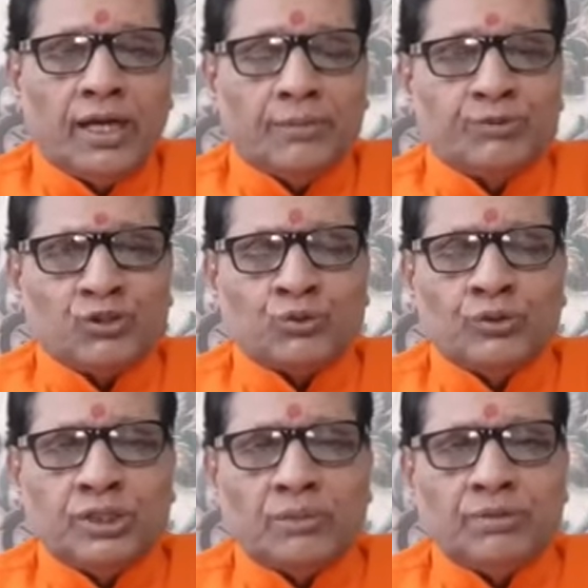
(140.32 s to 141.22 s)
आपके
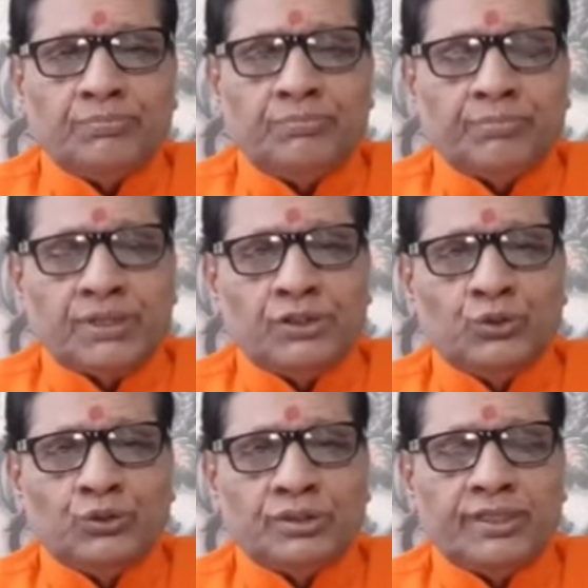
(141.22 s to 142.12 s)
सौंदर्य में वृद्धि
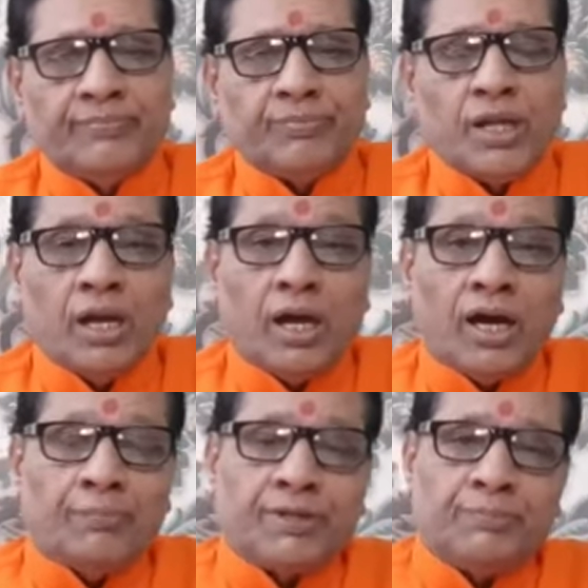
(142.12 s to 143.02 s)
होती है
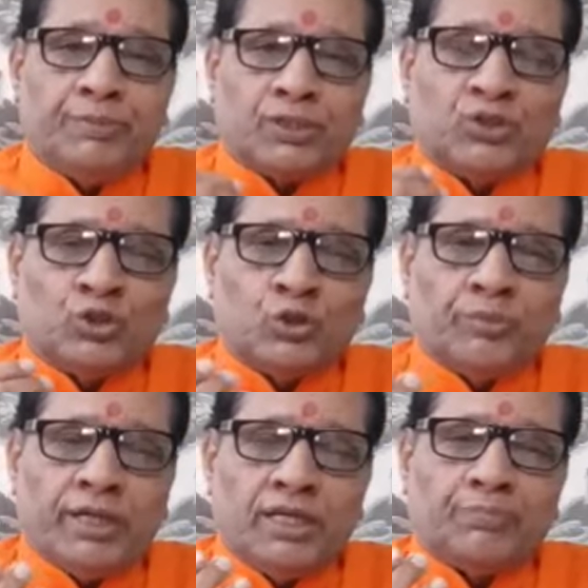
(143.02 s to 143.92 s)
आपके व्यक्तित्व
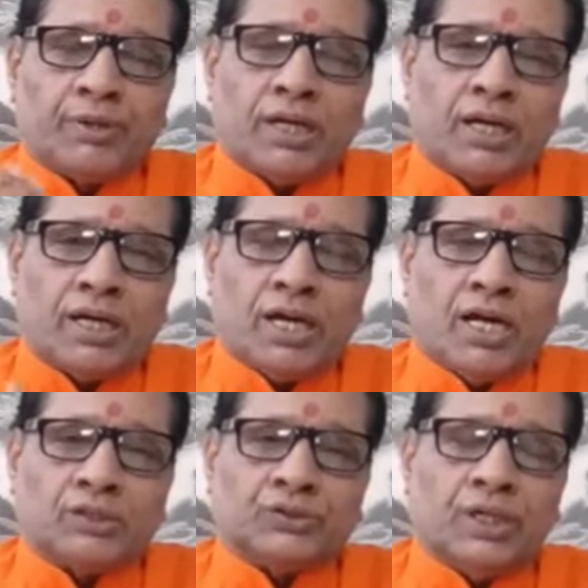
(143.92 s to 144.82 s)
में एक प्रकार का
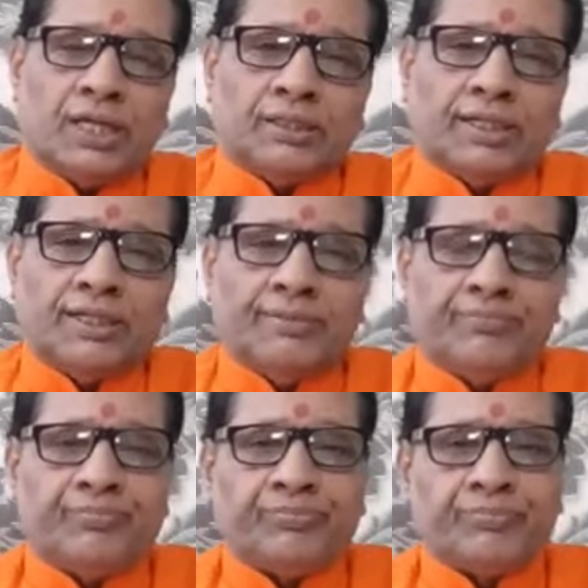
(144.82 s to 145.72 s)
आकर्षण आता है
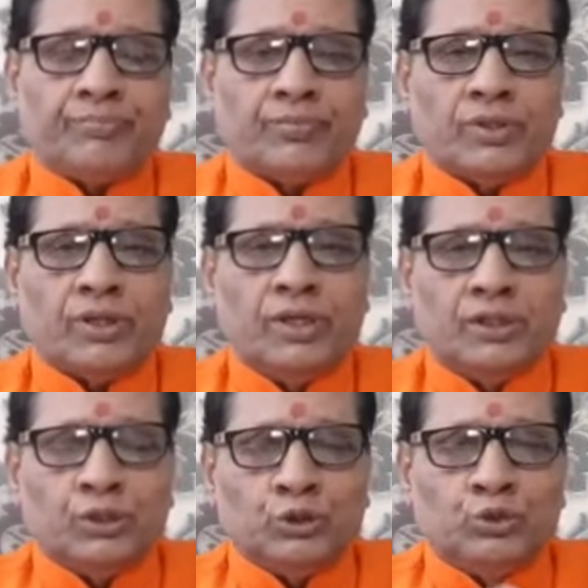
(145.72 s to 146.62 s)

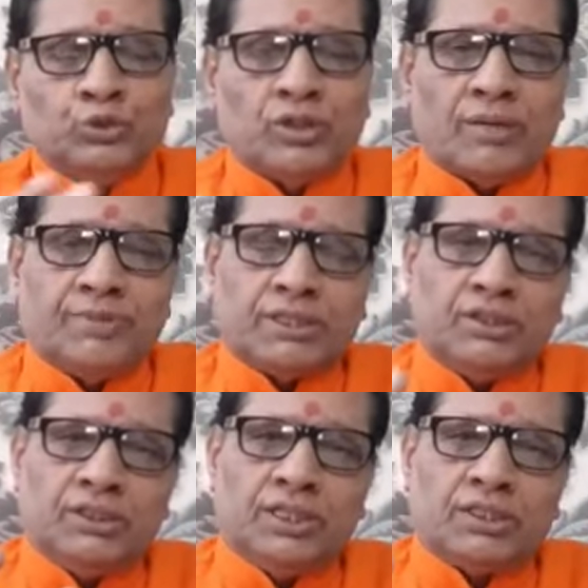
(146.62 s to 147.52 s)
कि दूसरा
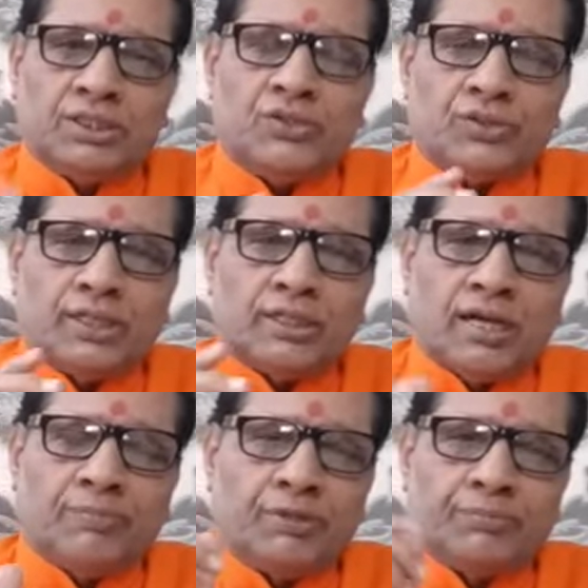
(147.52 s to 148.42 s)
व्यक्ति देखते ही साथ
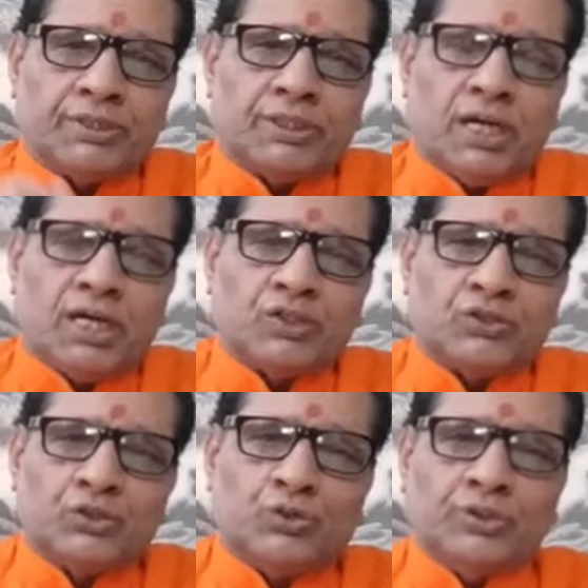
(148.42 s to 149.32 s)
आपके प्रति
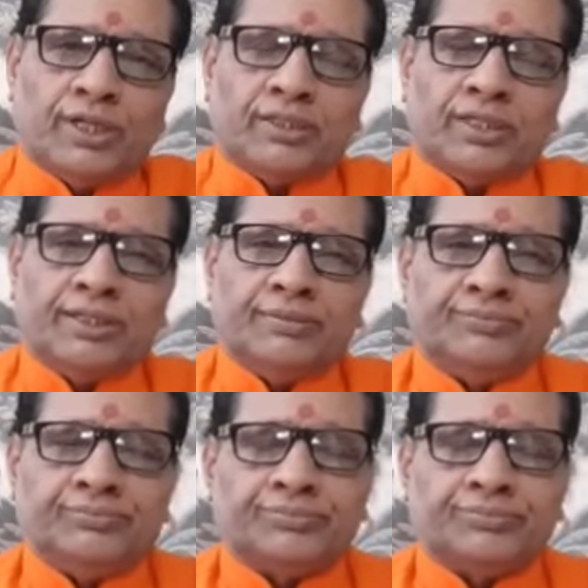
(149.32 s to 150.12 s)
आकर्षित हो जाता है